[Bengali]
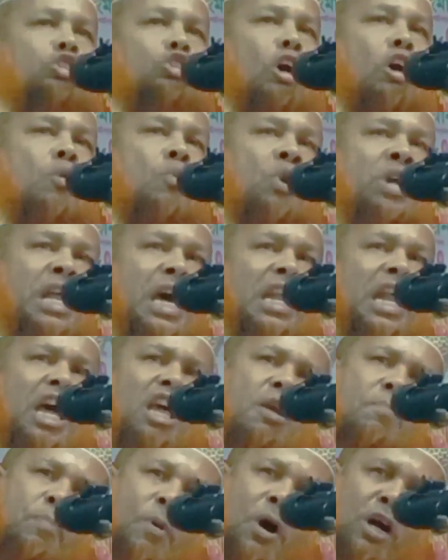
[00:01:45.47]
অথচ
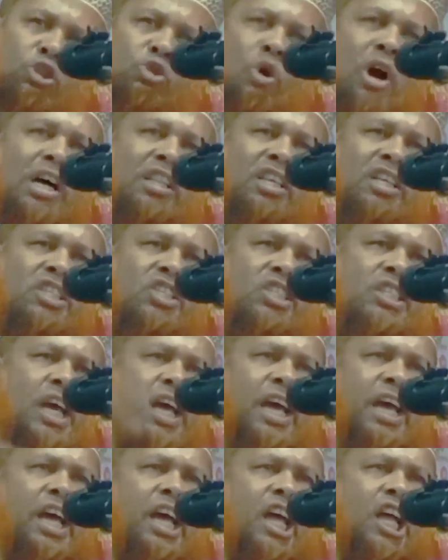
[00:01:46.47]
ওনারাই ফতোয়া
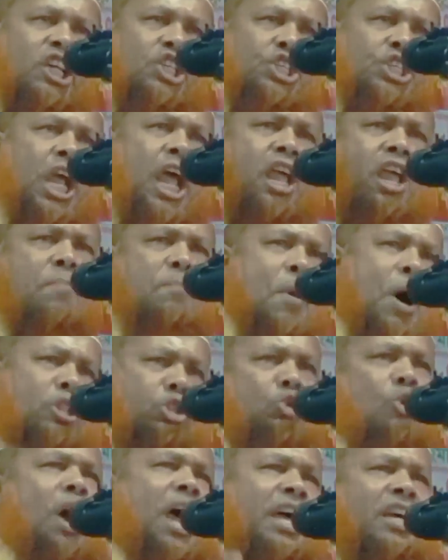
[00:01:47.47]
দিচ্ছে
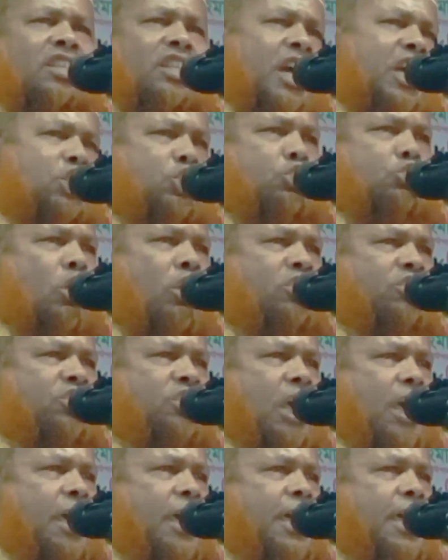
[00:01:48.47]
সেই ফতোয়ায় দেশ
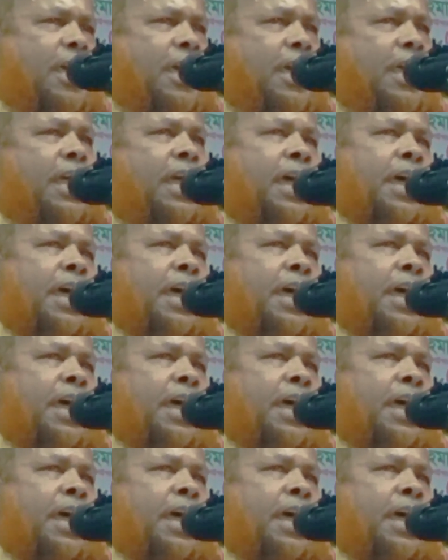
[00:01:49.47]
চলছে